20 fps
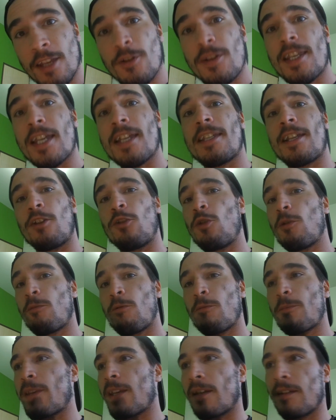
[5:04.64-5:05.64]
une caserne de
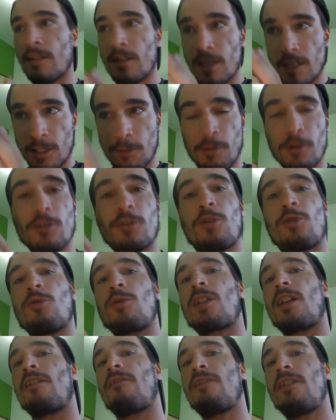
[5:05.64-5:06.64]
pompiers. Je pense que tu
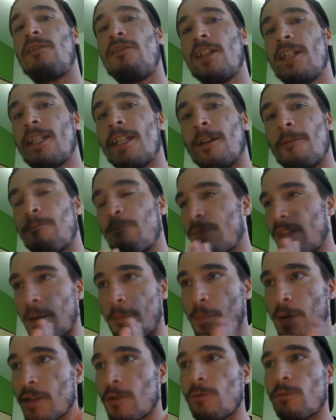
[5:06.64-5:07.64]
seras vite fixé. T'as
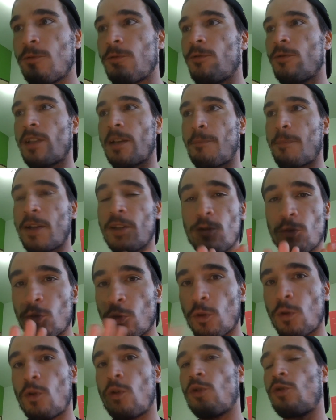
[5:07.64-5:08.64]
pas dû, t'as pas dû
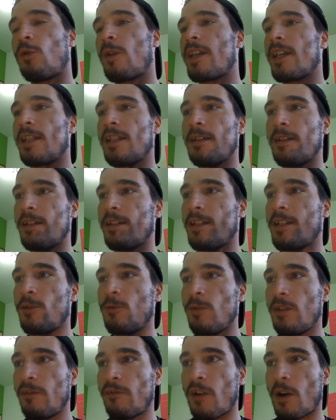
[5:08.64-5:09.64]
trop côtoyer des,
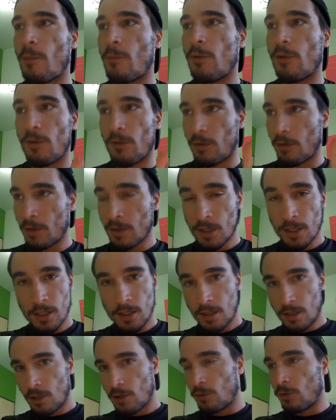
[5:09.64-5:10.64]
uniformes euh,
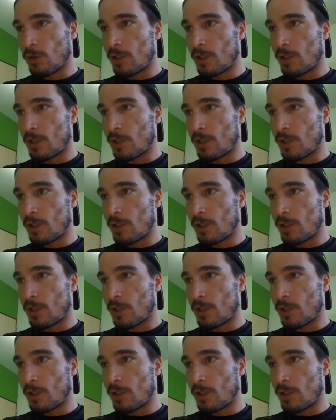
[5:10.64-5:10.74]
de